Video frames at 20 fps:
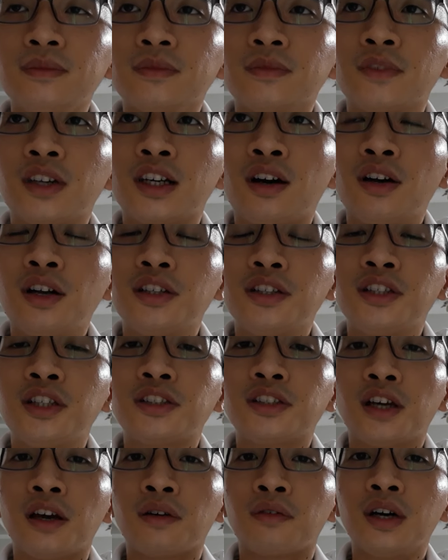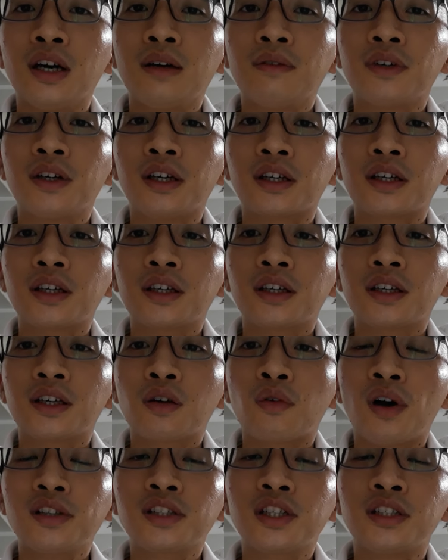Và đó là những chia sẻ của em về cái
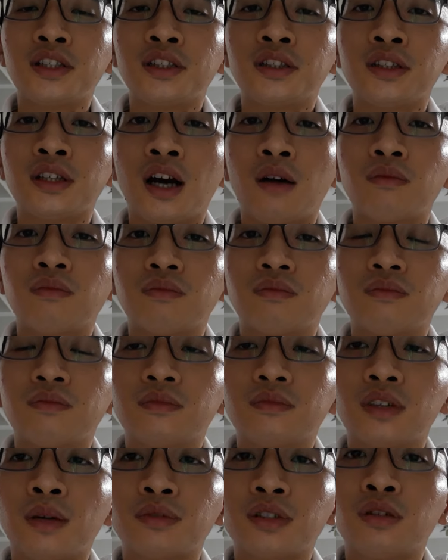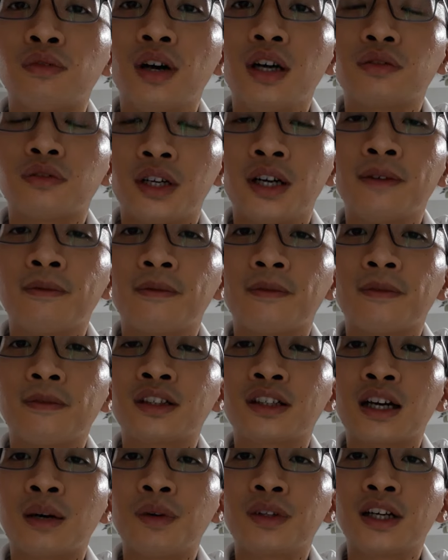quá trình học lập trình web của em.
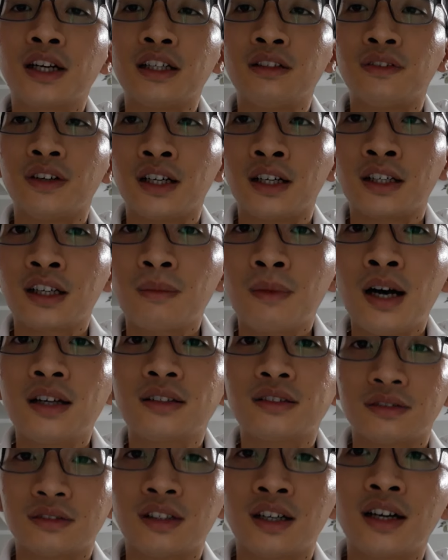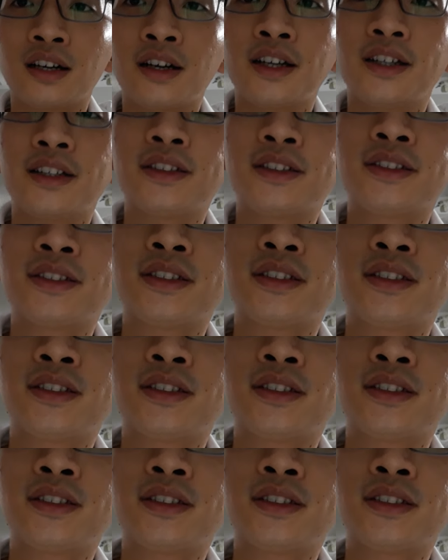Cảm ơn thầy và các bạn đã lắng nghe.